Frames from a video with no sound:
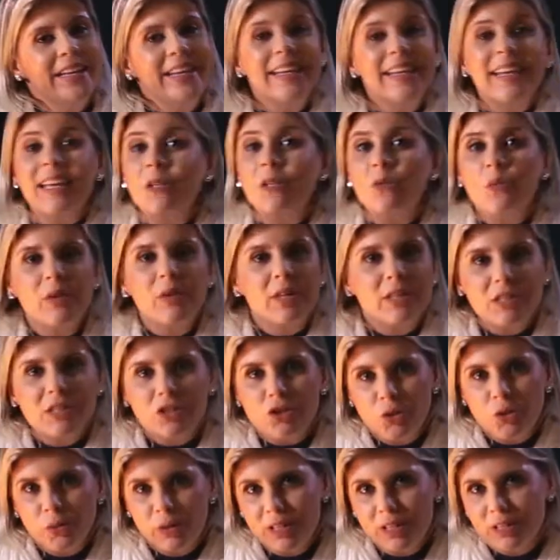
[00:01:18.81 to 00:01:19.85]
E é quem nunca
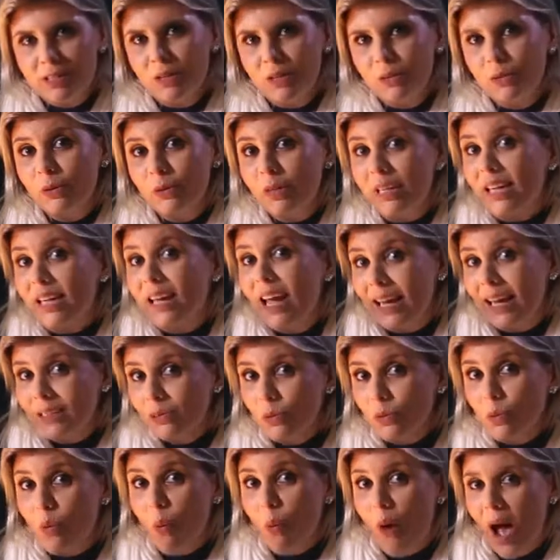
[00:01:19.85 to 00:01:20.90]
deixou o aquecedor
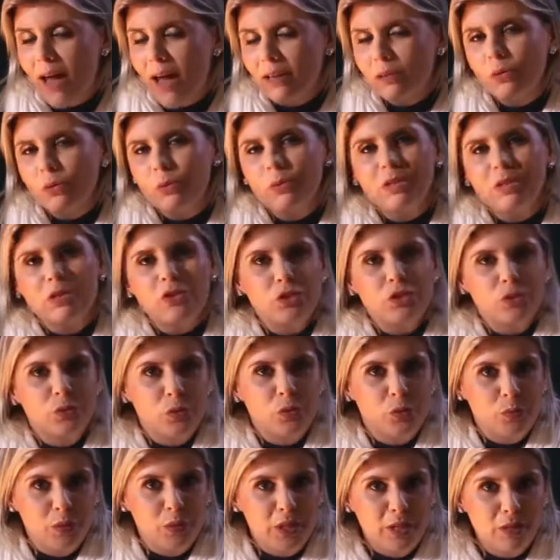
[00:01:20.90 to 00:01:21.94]
ligado no quarto antes de
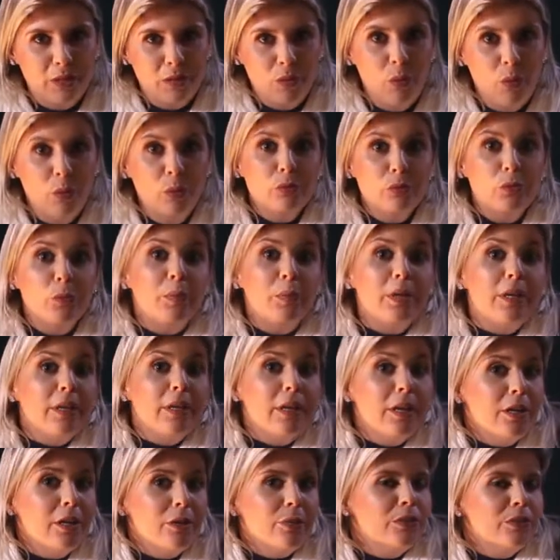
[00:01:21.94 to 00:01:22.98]
dormir ou no
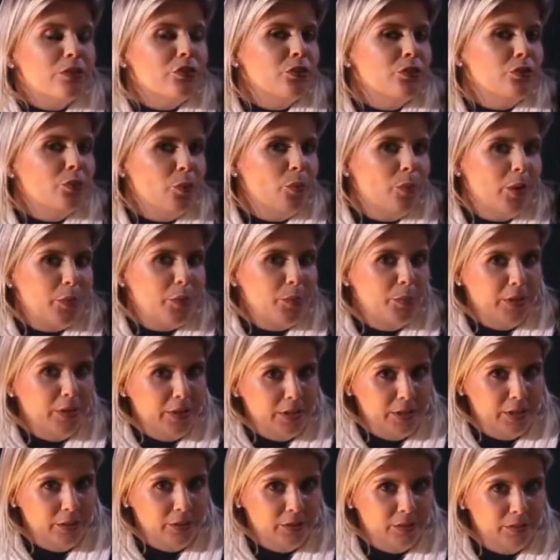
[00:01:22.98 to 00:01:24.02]
banheiro antes de tomar
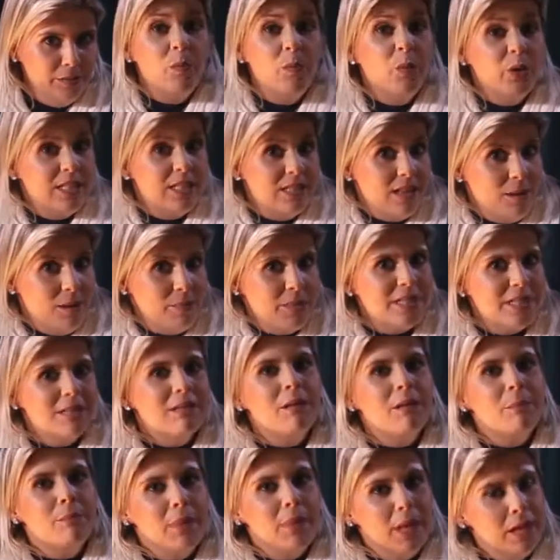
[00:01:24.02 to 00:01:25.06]
banho? Pois é, mas
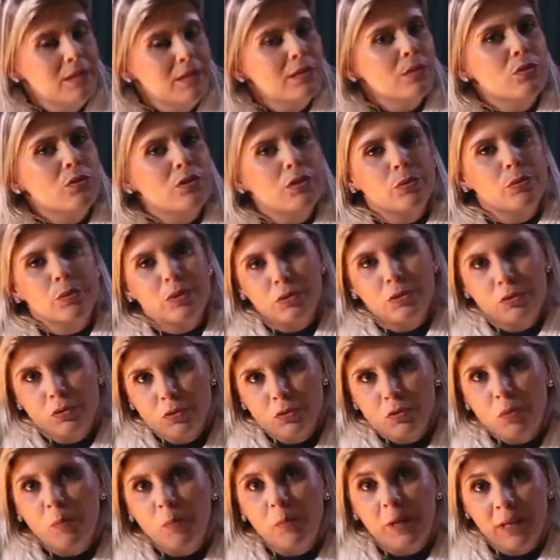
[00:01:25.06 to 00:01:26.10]
também são
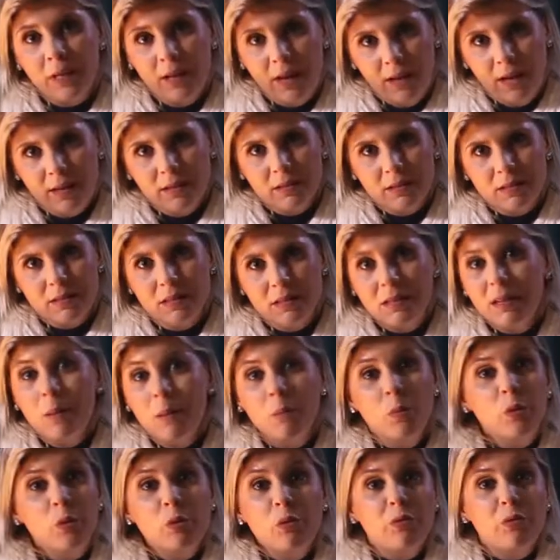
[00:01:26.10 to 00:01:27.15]
situações complicadas e
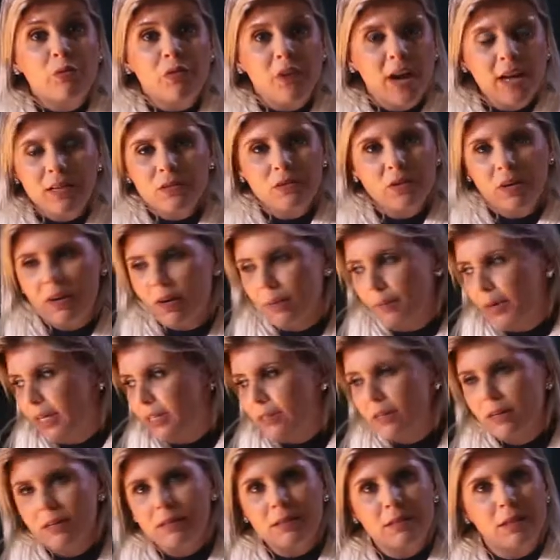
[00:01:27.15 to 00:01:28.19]
é muito fácil acabar
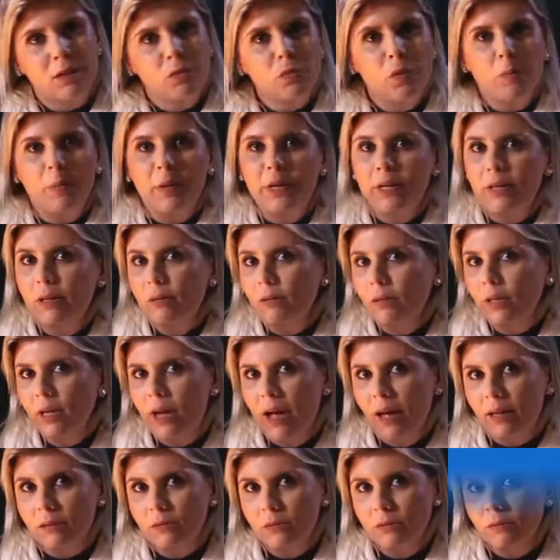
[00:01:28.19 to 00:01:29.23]
esquecendo o aparelho
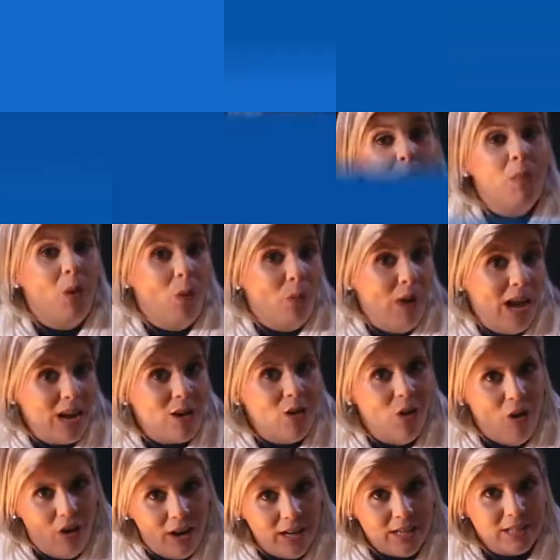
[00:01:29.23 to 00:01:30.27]
ligado. Bom,
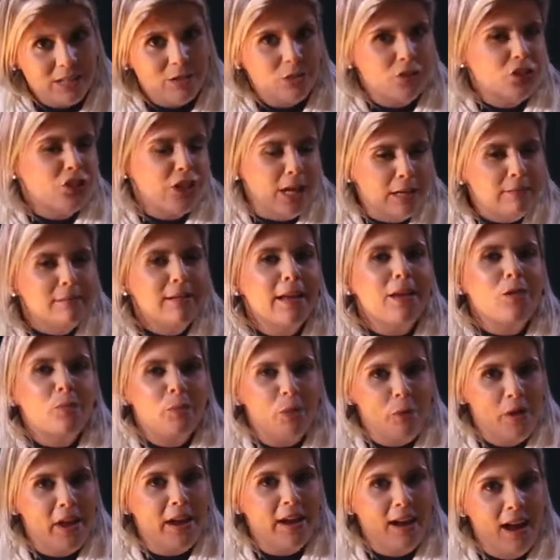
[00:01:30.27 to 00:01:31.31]
agora que eu já dei o
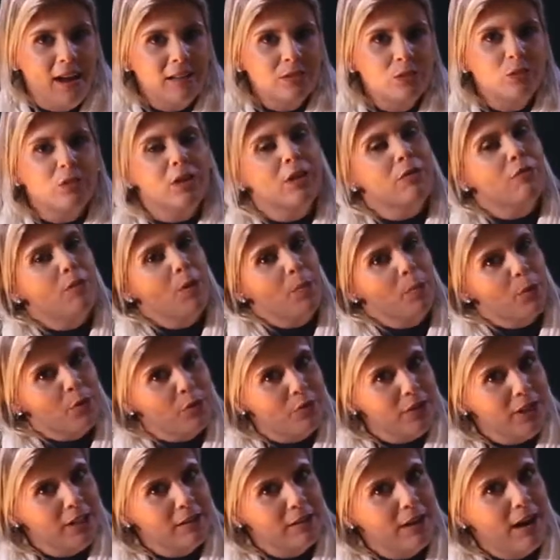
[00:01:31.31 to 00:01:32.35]
meu recado, eu vou
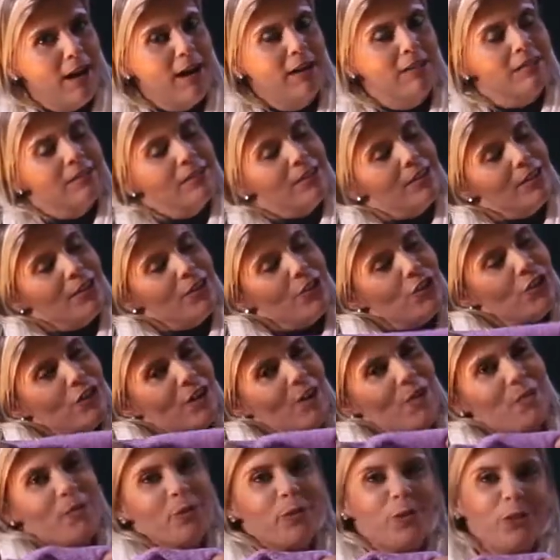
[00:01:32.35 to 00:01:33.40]
aproveitar e
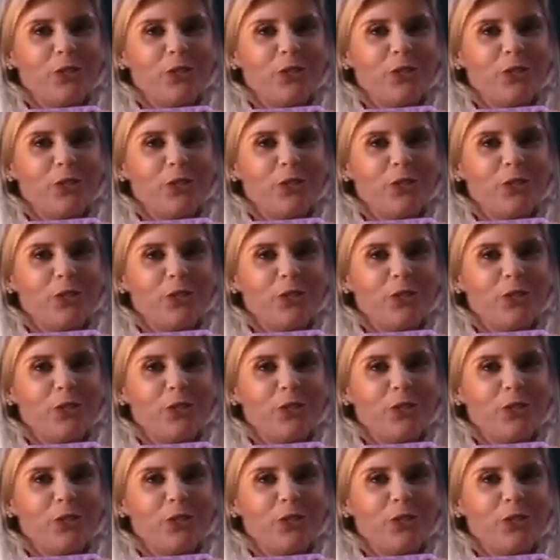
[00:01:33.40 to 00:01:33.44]
tirar o meu